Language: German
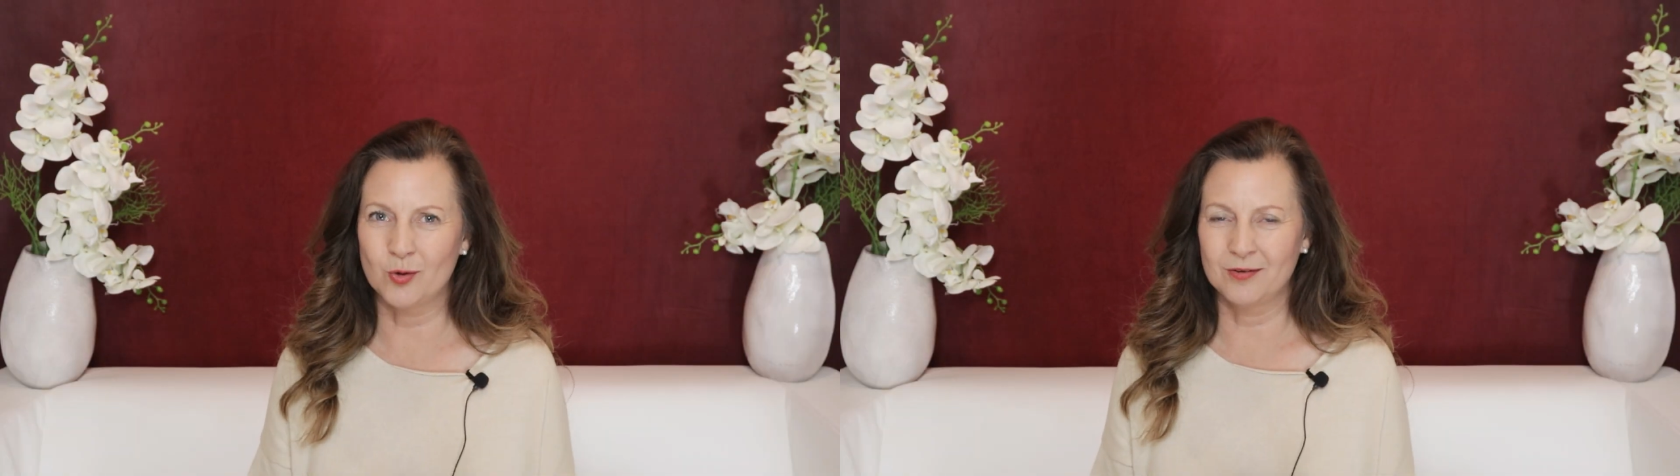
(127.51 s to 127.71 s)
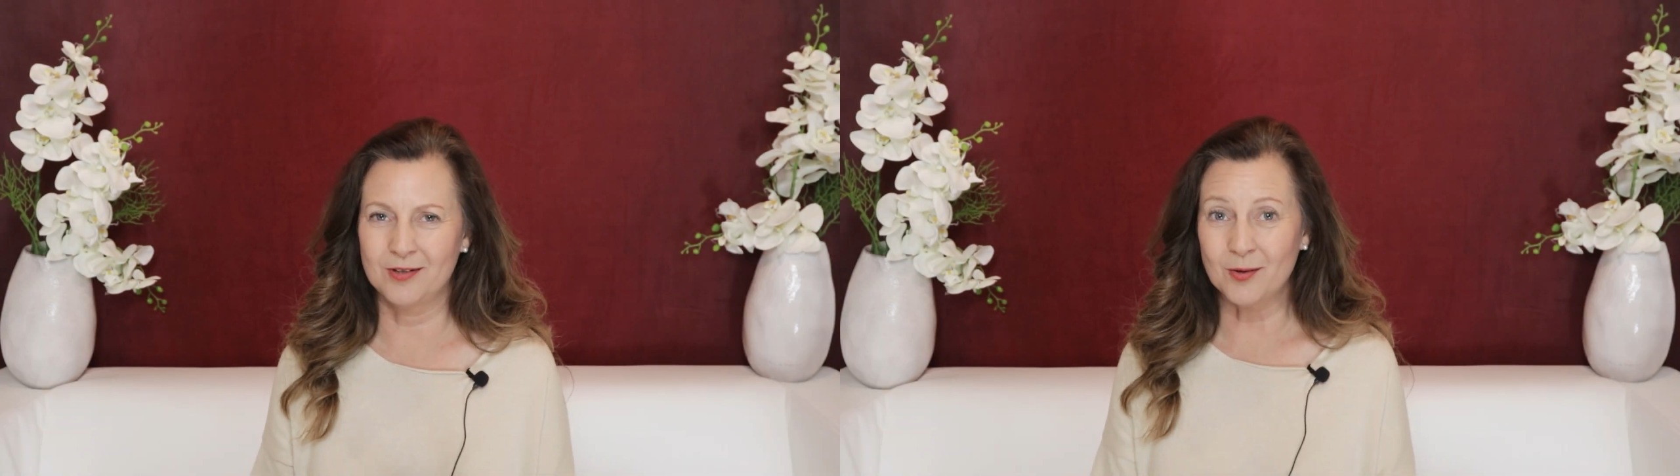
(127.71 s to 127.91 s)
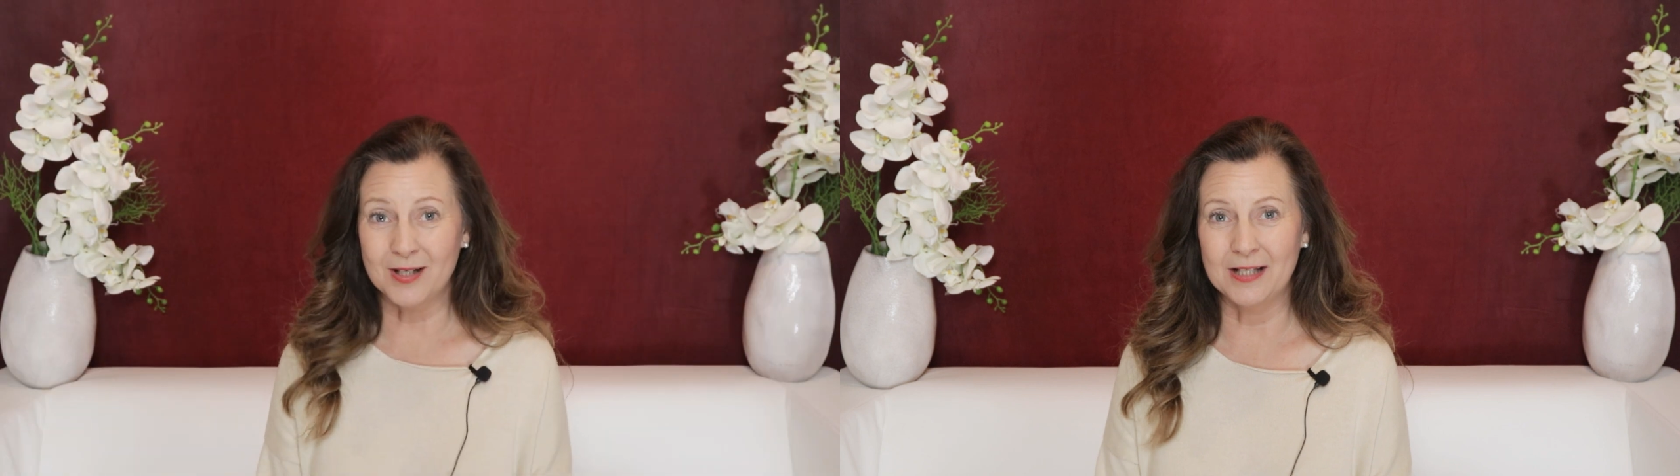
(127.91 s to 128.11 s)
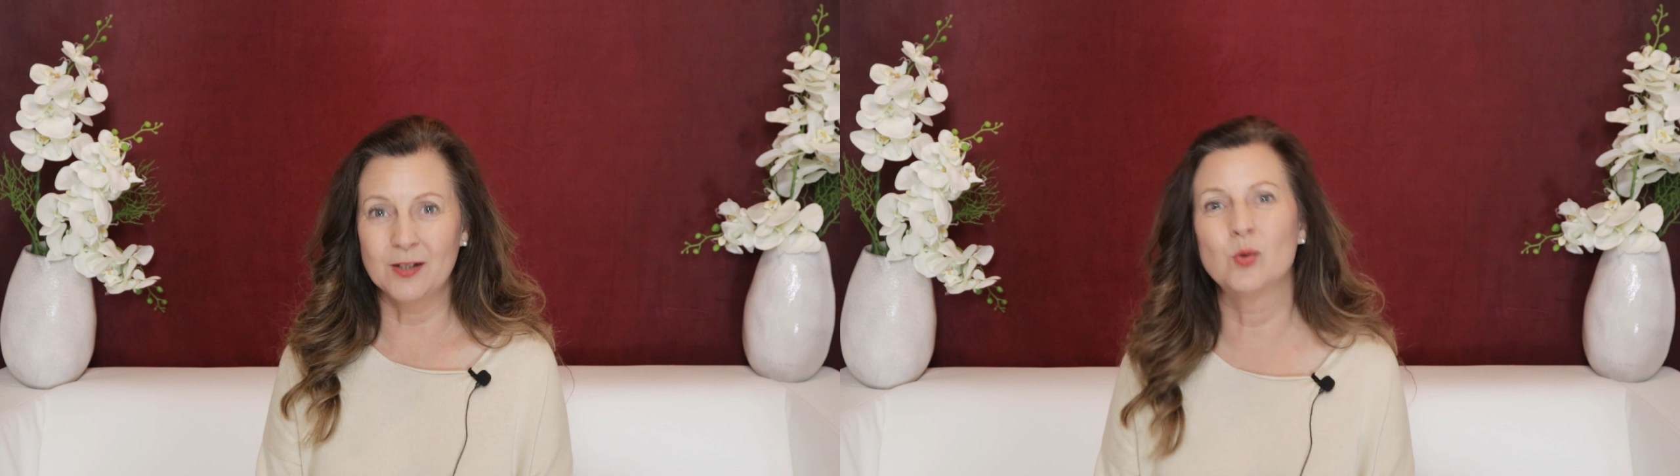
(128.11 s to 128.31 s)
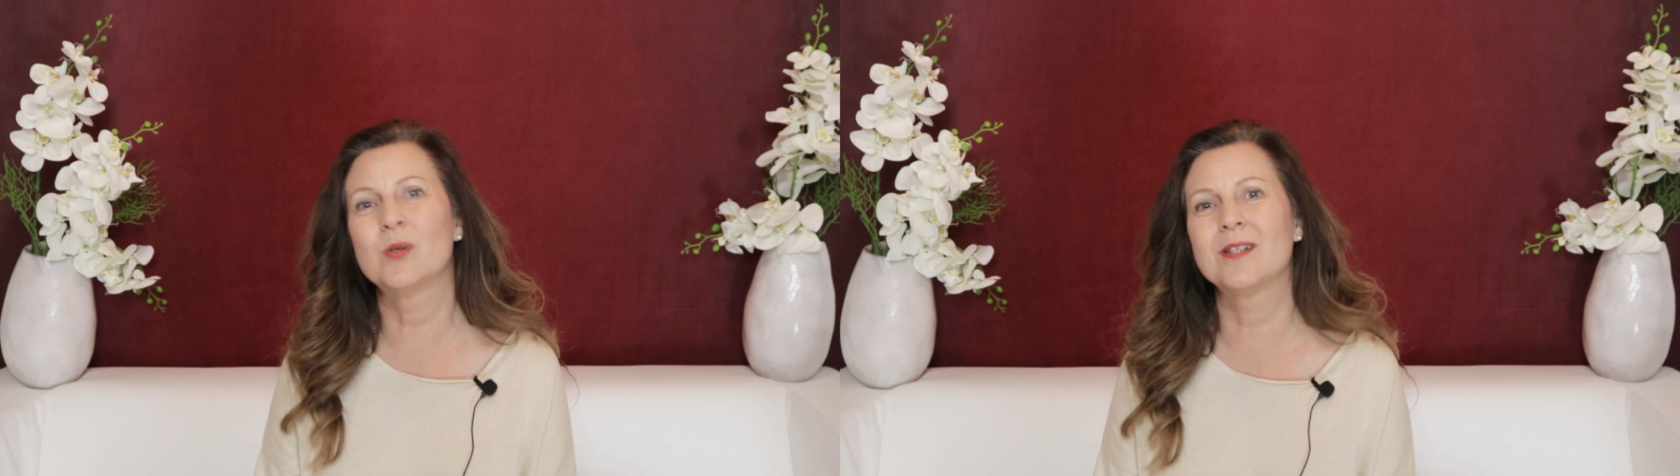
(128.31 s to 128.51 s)
und auch keine
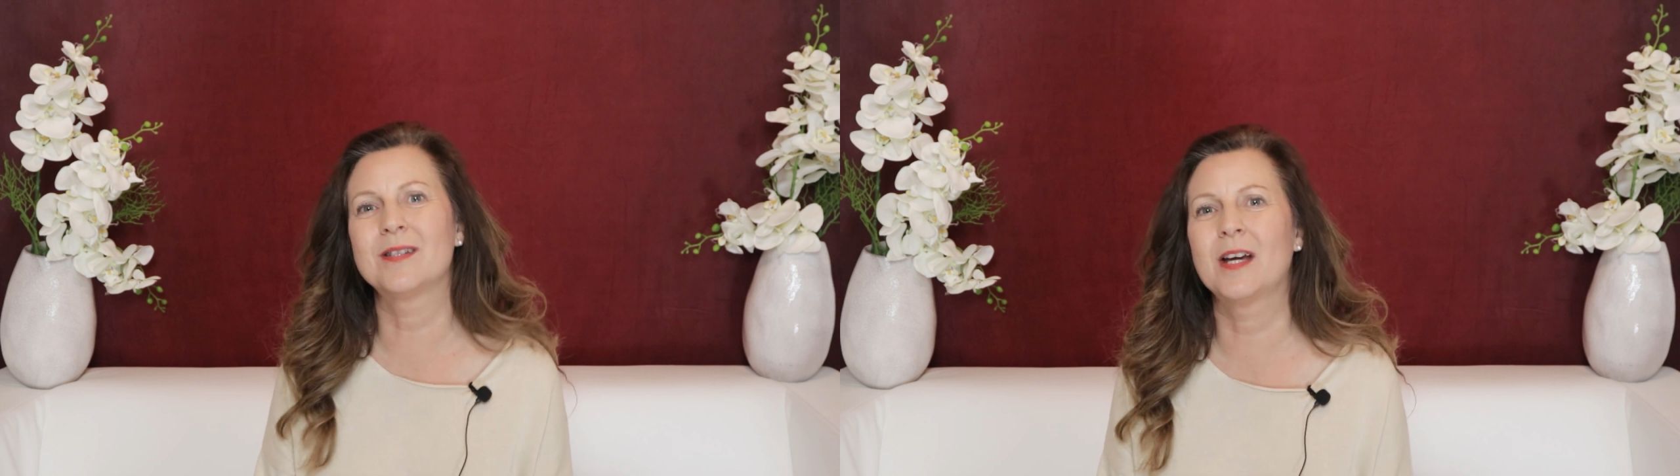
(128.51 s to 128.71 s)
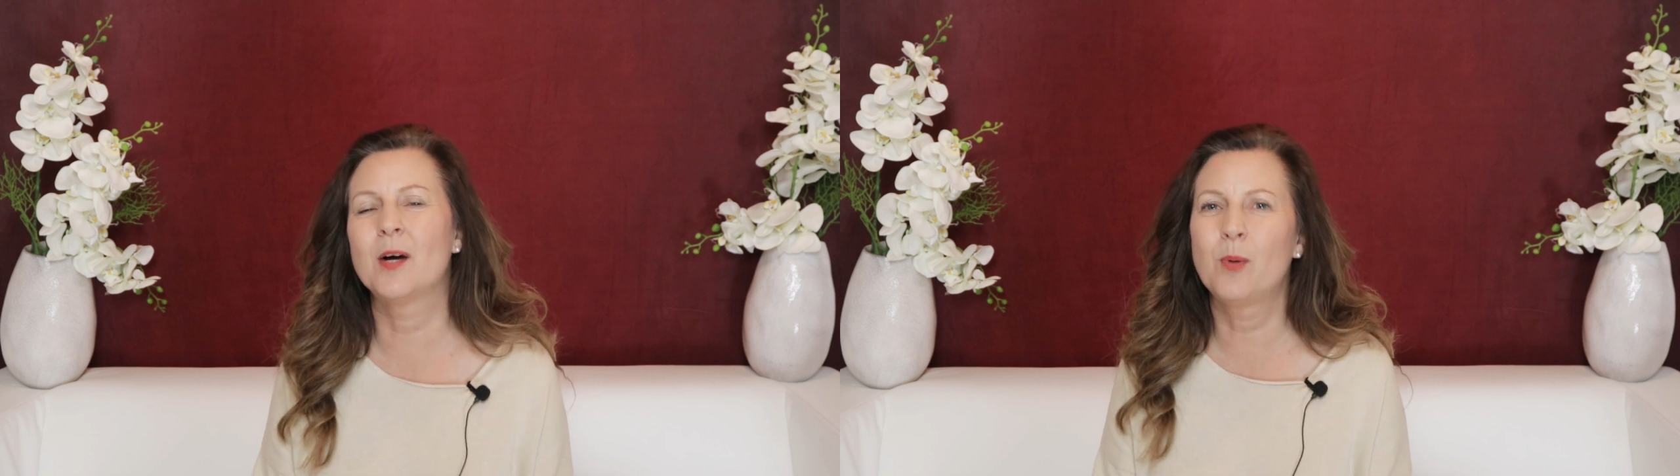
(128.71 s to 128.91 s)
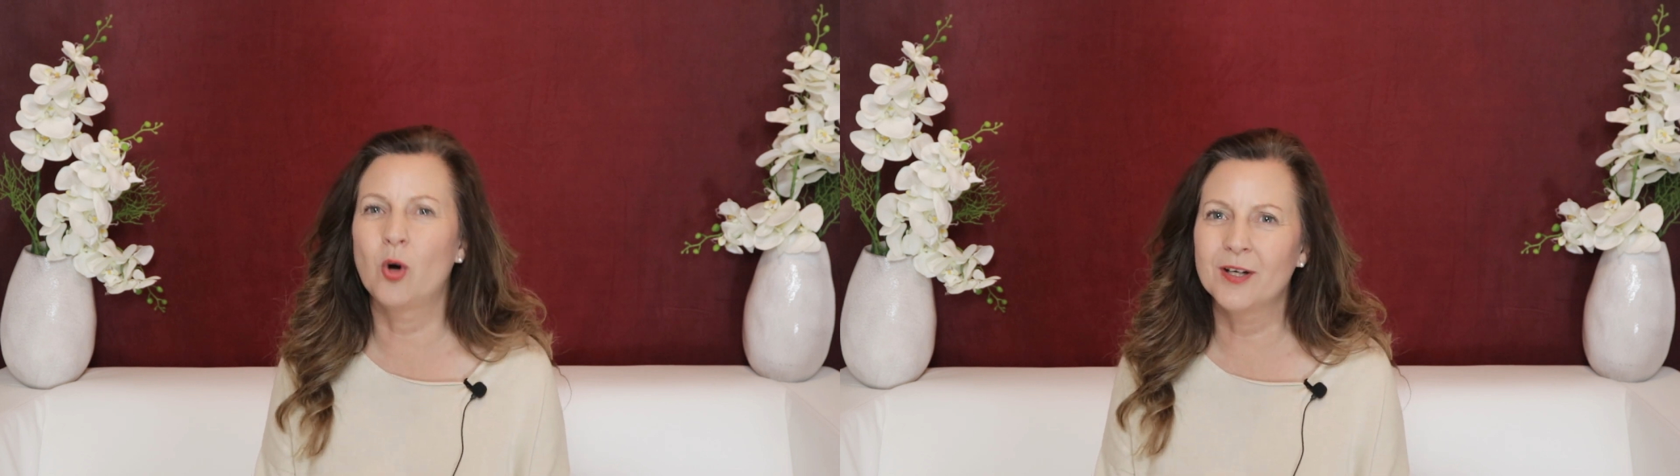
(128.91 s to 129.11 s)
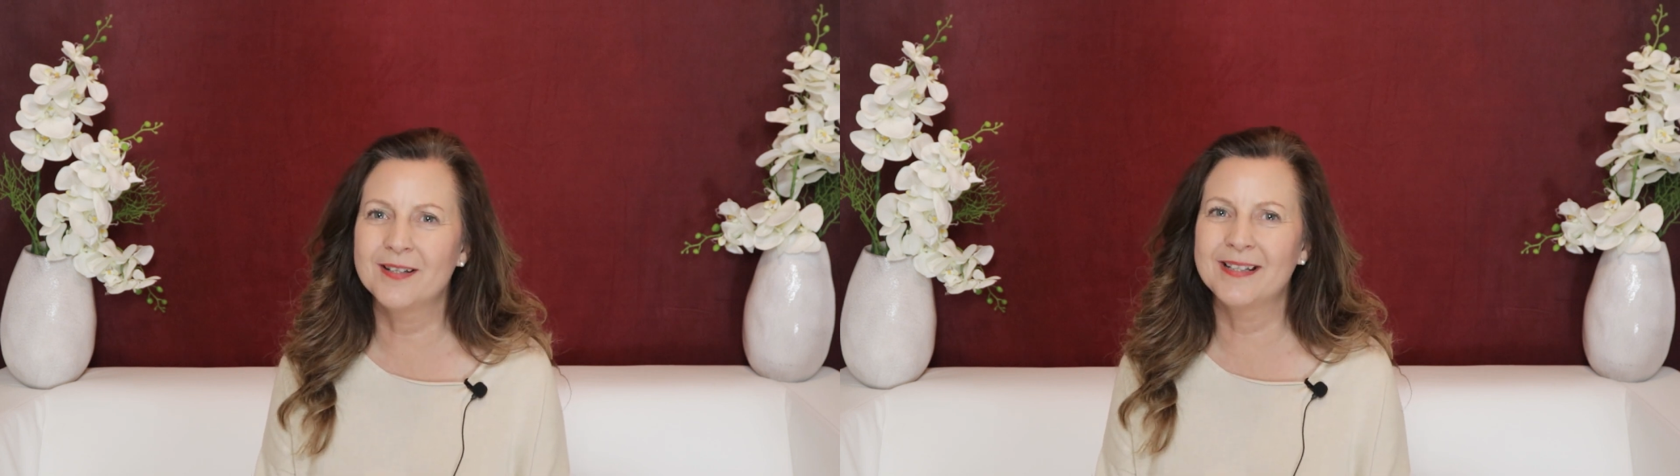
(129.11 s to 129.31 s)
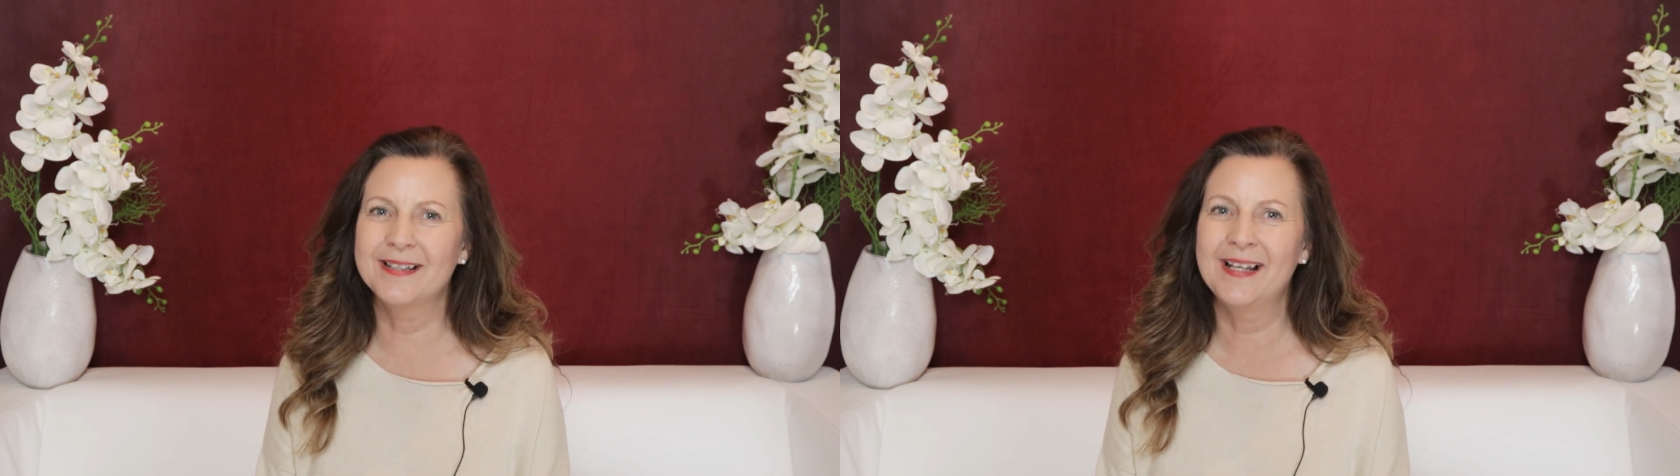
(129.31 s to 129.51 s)
gute
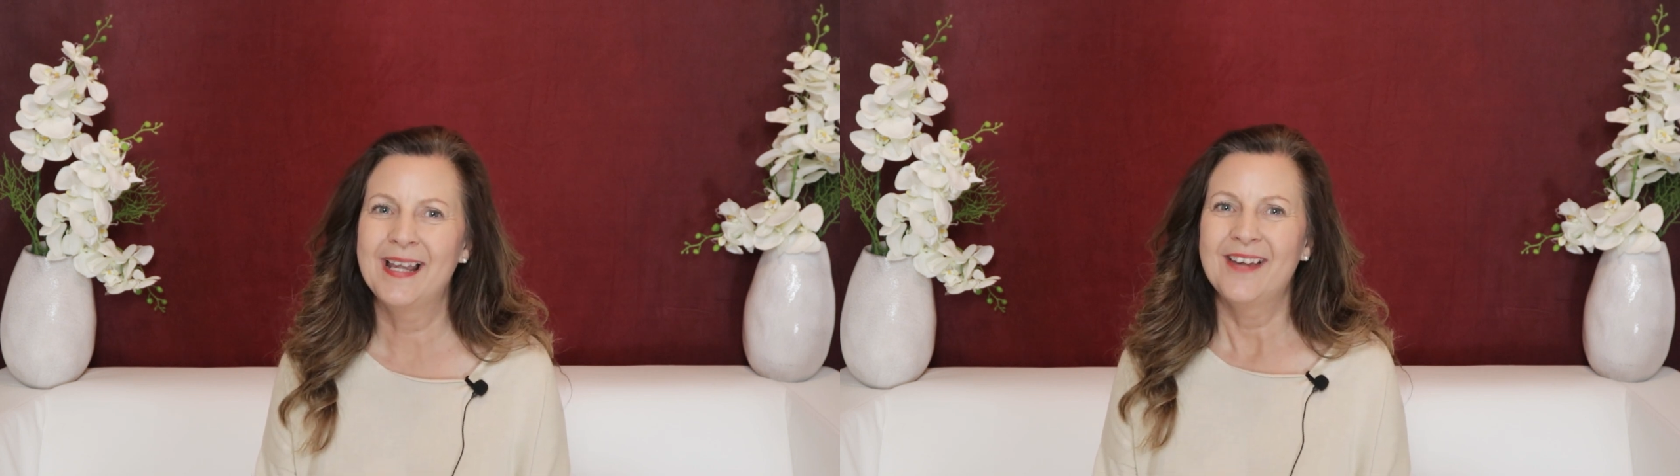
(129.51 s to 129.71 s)
Therapeutin,